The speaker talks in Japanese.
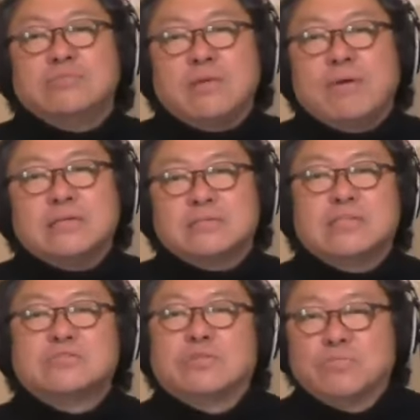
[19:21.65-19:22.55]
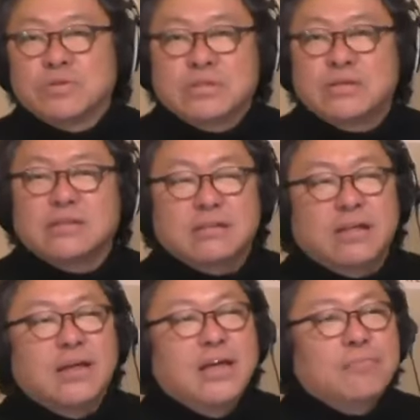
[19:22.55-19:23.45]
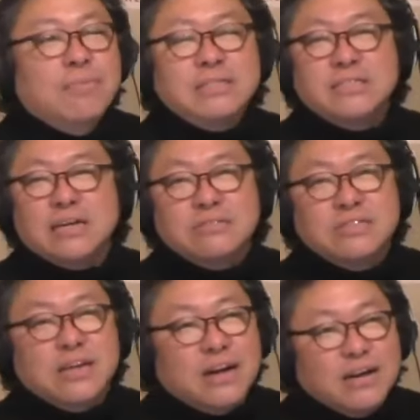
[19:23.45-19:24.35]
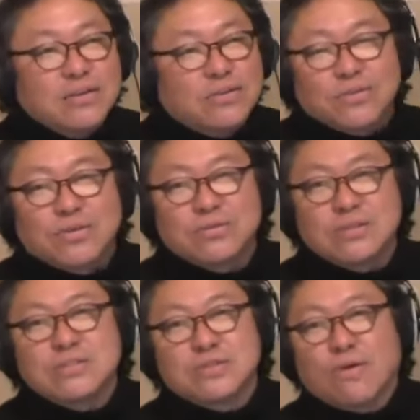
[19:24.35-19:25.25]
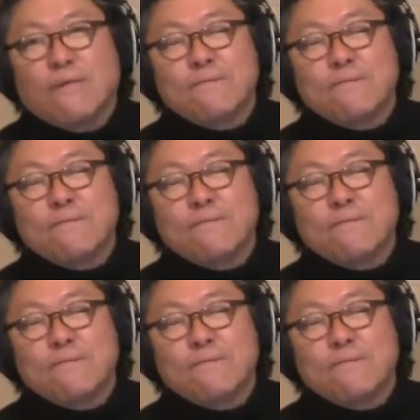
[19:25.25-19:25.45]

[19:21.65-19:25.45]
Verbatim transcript: ね、ベースリフを持ってきてね、めちゃくちゃかっこいい曲ですよ。